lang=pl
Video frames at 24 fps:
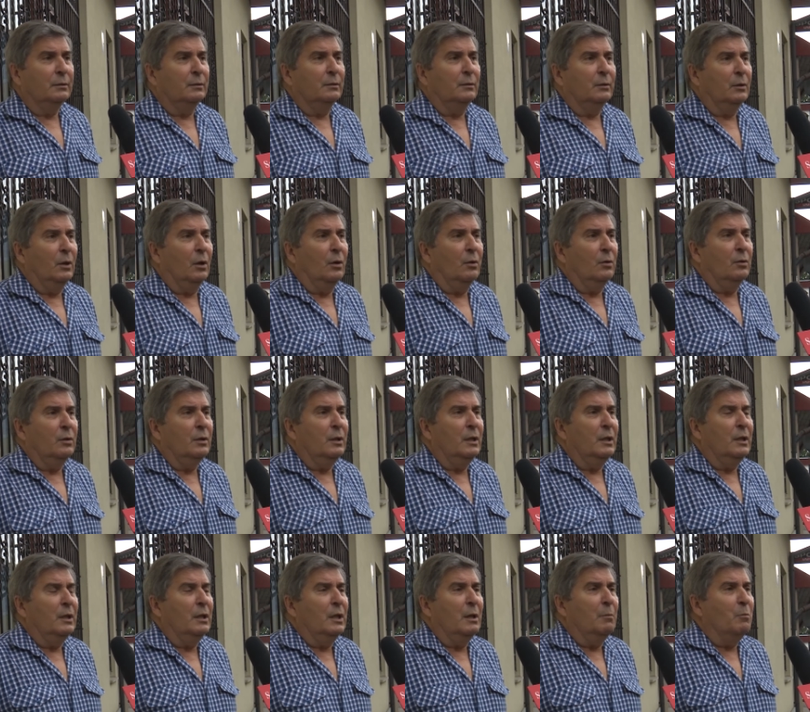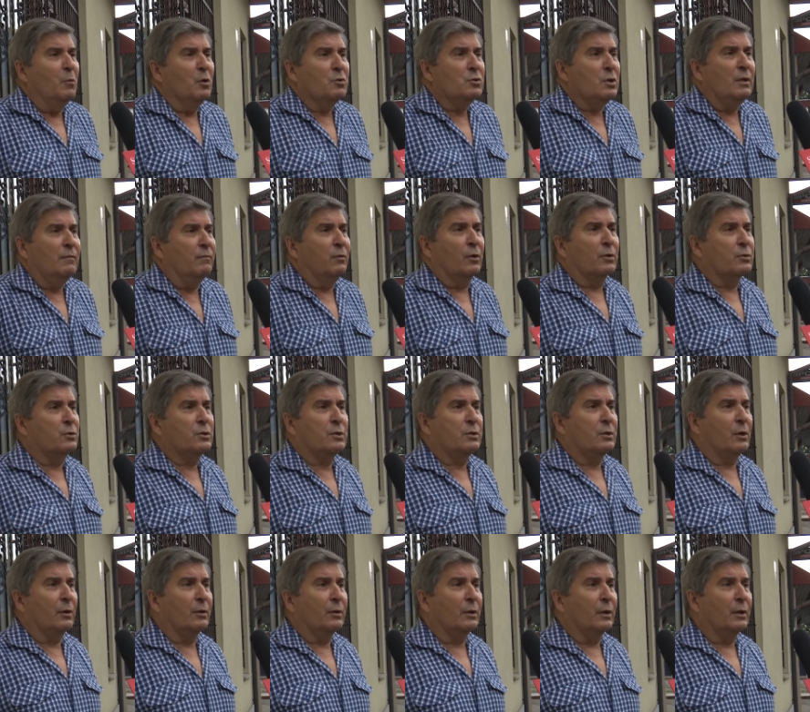no,
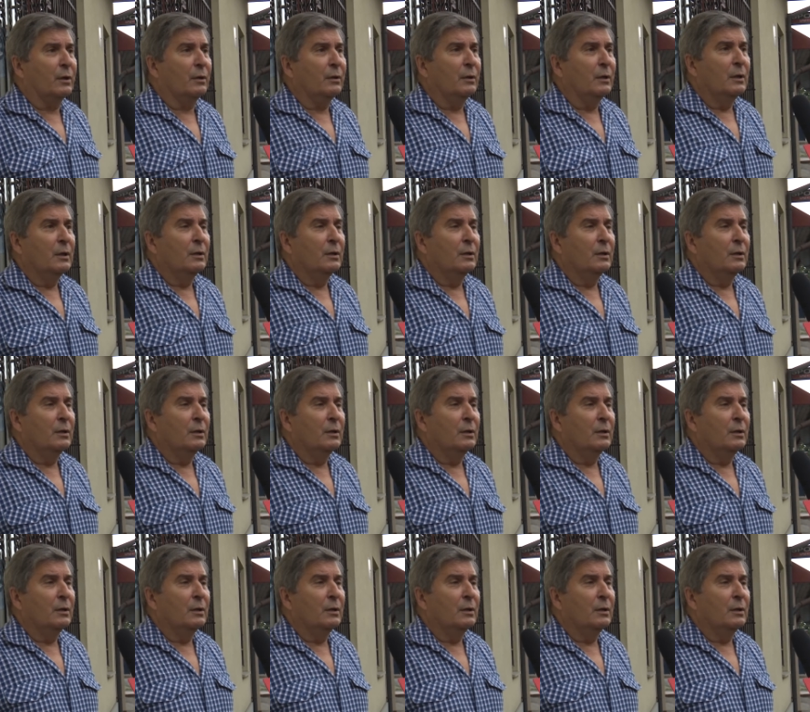niemożliwością. No.